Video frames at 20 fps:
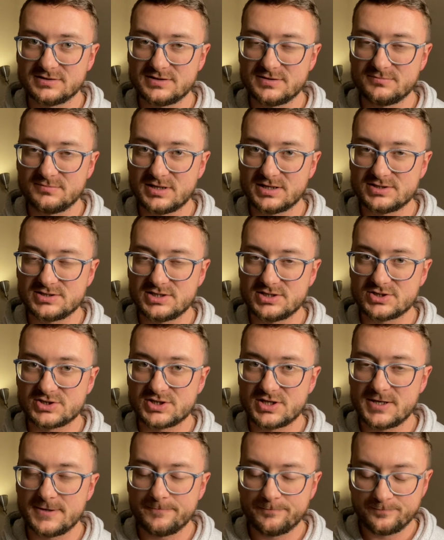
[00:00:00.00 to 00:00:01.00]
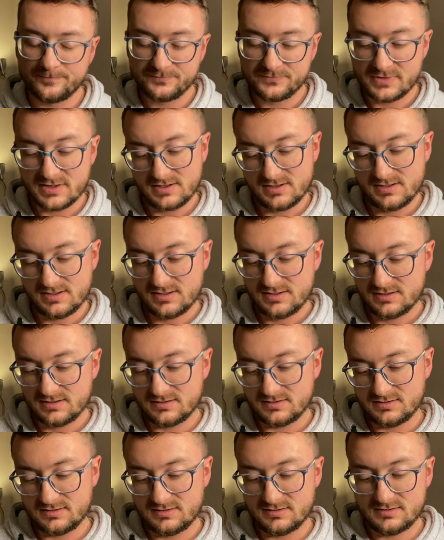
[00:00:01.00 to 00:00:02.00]
tym bardziej, że
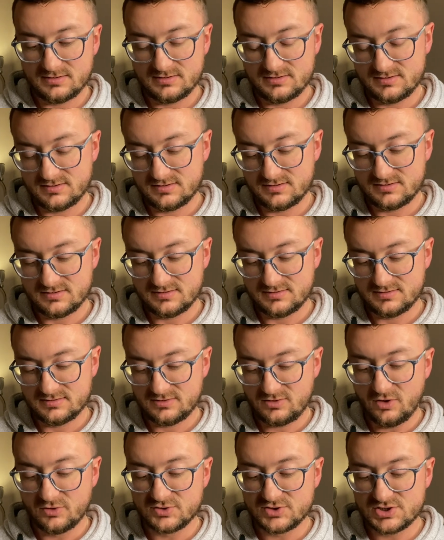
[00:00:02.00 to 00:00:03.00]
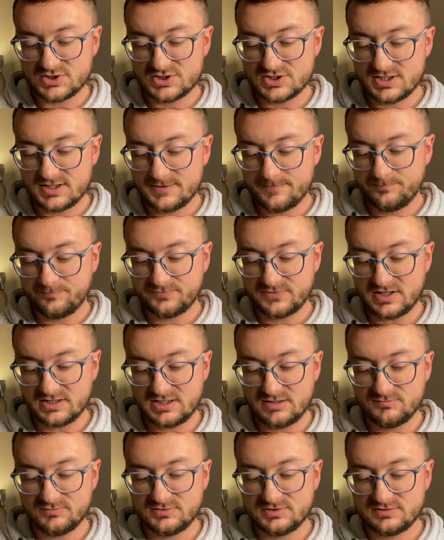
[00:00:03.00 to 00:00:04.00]
yy, kończy się
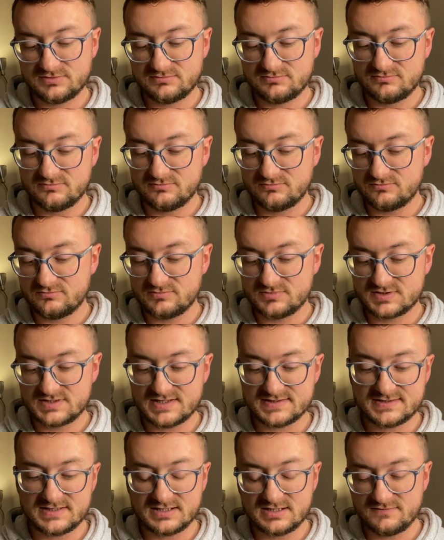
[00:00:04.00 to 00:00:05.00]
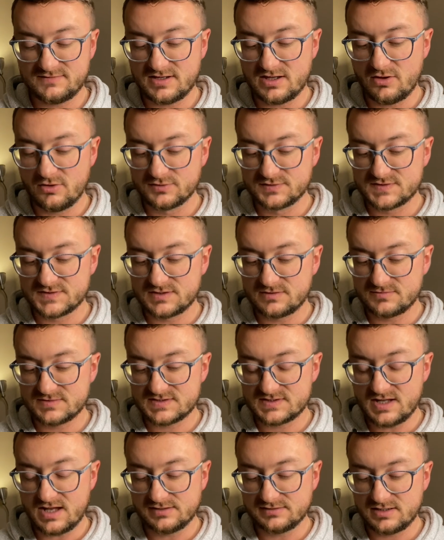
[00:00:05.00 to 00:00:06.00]
takim zastanawiającym
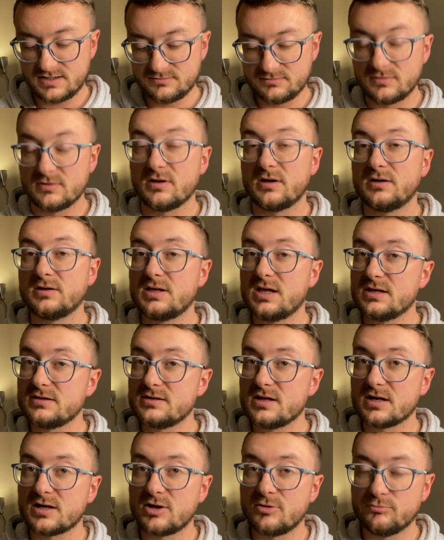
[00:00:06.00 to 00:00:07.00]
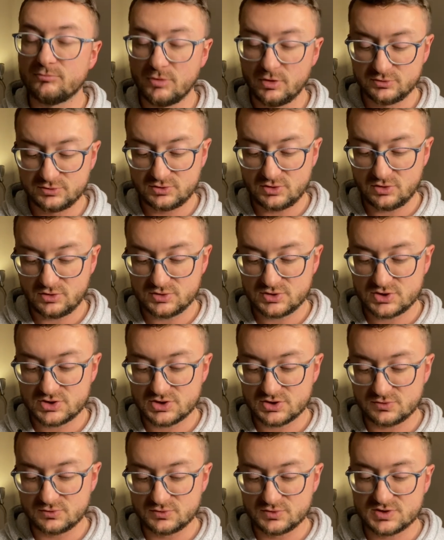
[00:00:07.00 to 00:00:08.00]
zdaniem, jednak
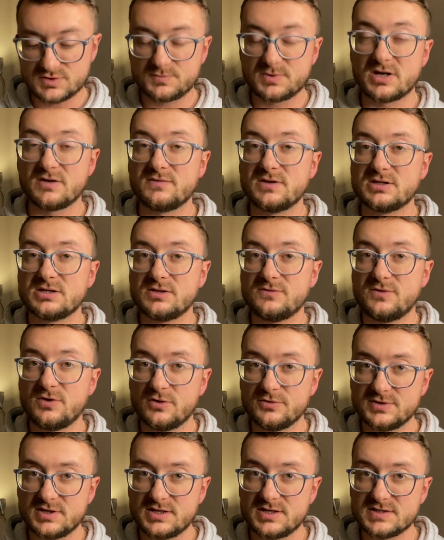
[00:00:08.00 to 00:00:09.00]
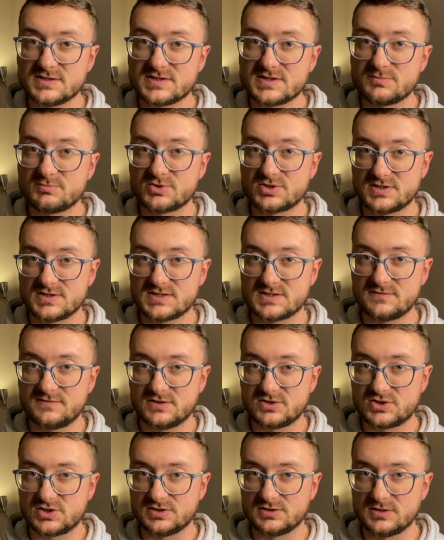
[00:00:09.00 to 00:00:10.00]
mądrość usprawiedliwiona jest przez
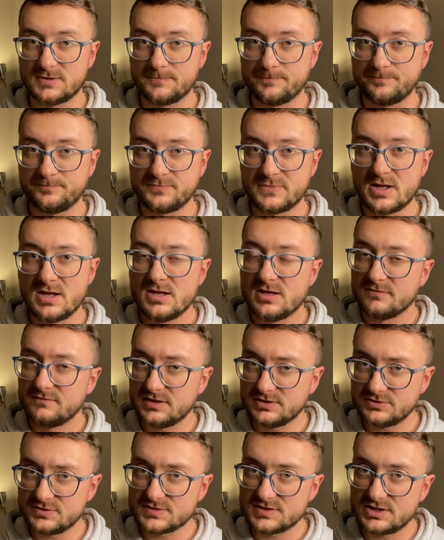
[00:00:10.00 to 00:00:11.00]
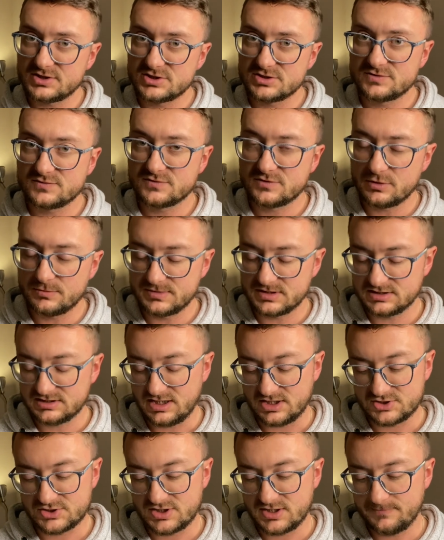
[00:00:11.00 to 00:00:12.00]
swe czyny. Warto zajrzeć w
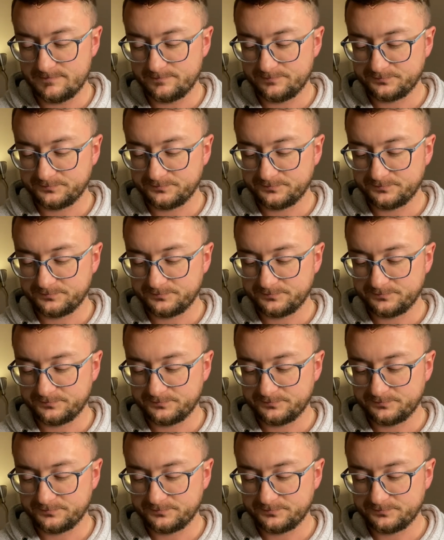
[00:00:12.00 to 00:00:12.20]
komentarze.